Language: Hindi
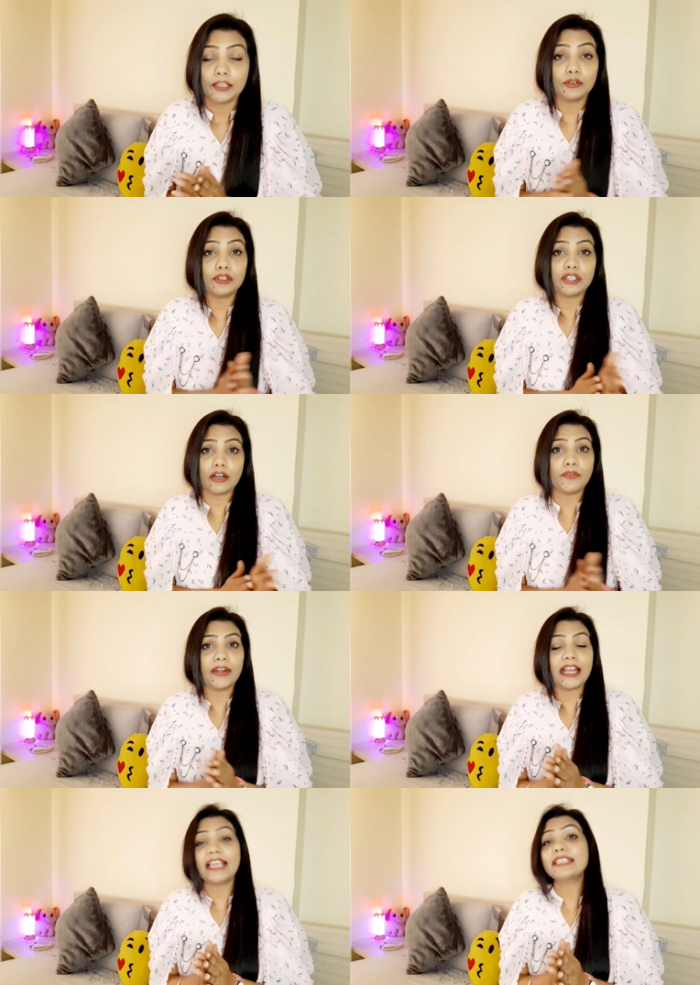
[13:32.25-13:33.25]
तो चलो
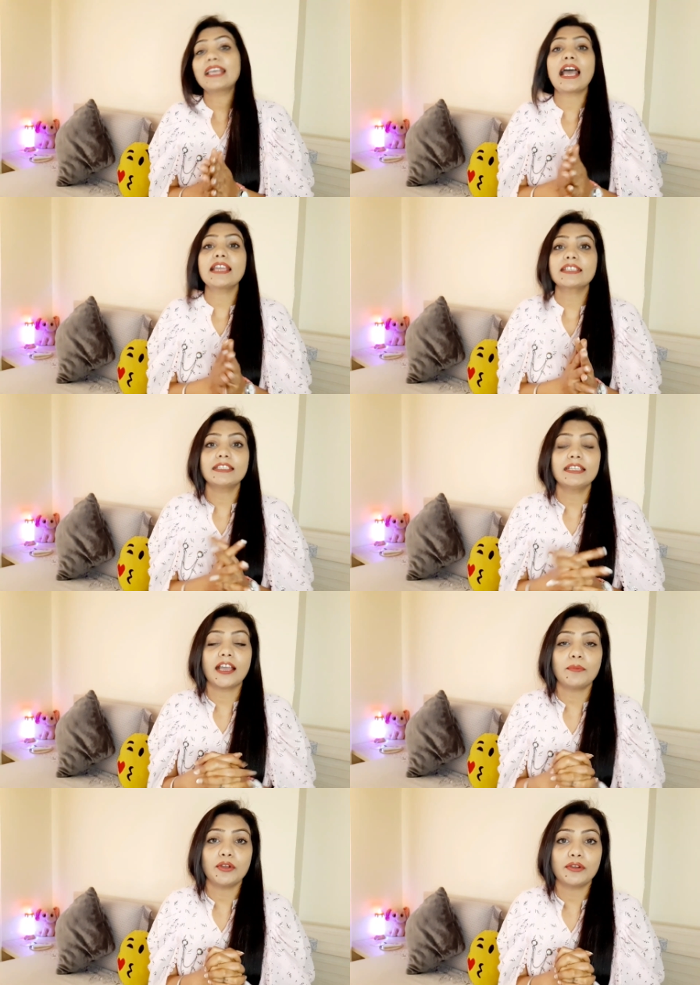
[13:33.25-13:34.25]
फिर गाइज आज के दिन
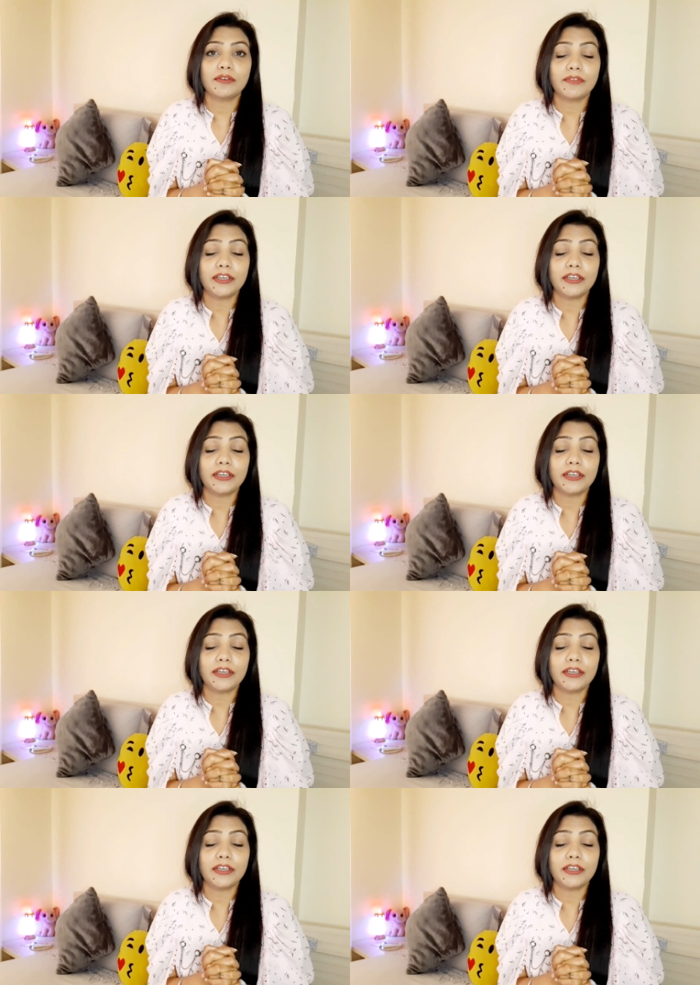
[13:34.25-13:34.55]
हम लोग